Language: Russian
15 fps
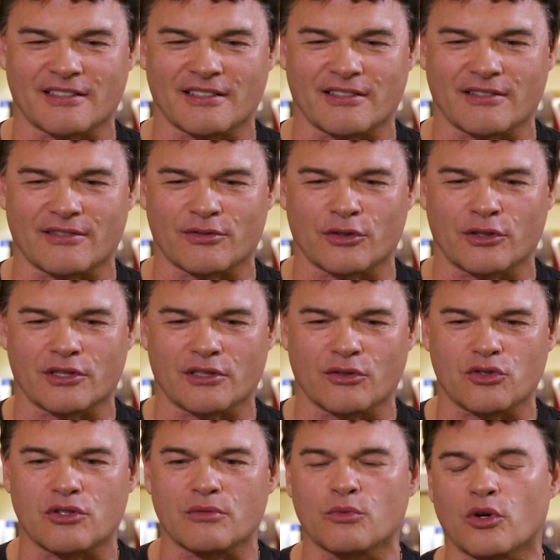Э, вот. И
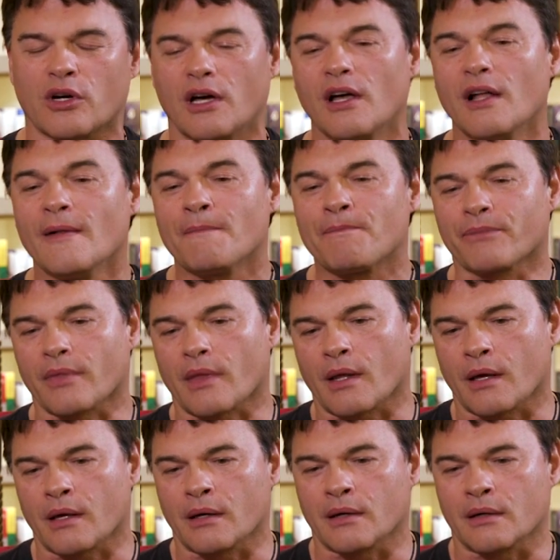очень много
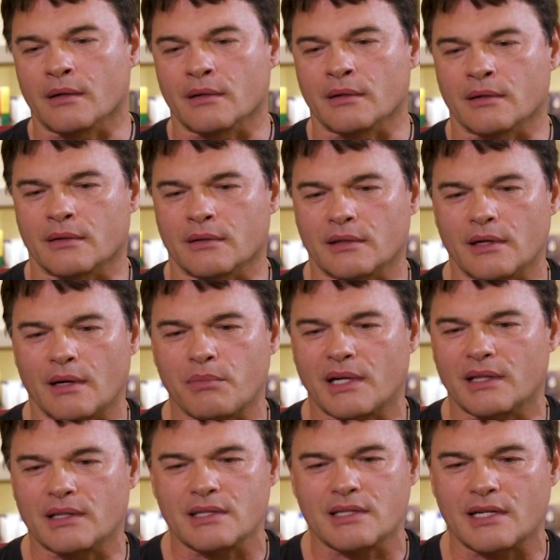э,
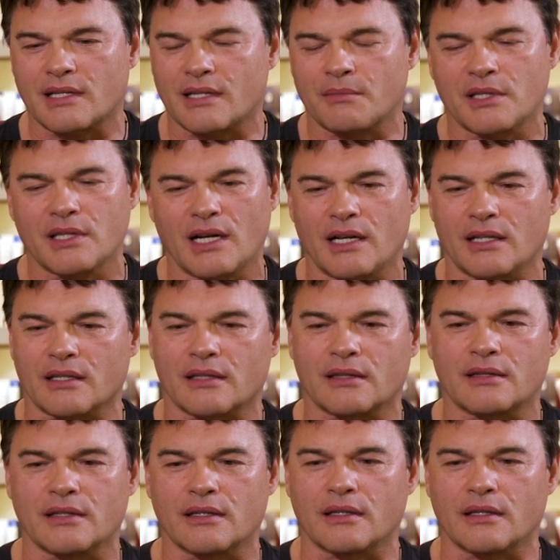обратная сторона медали, это